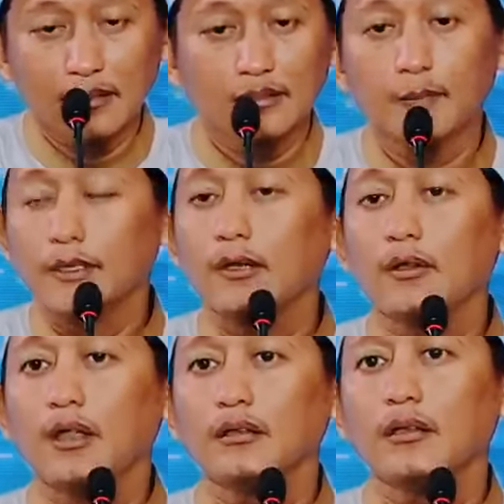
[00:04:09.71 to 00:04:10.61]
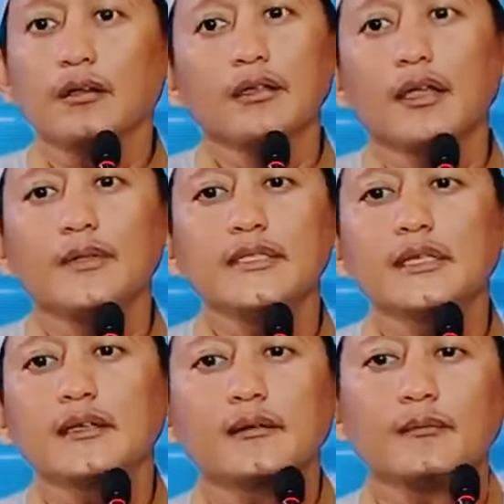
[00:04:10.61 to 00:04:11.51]
Tapi kalau Allah nggak
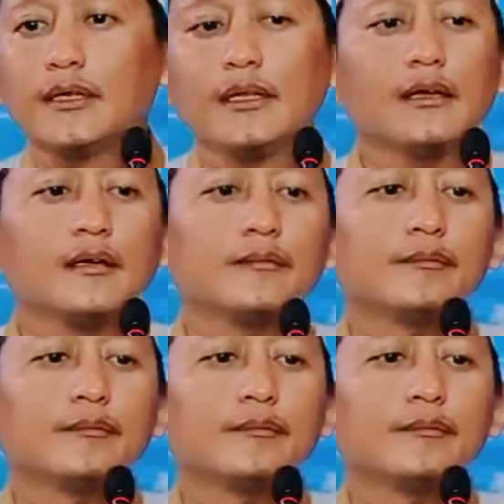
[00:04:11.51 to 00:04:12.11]
bisa, beda.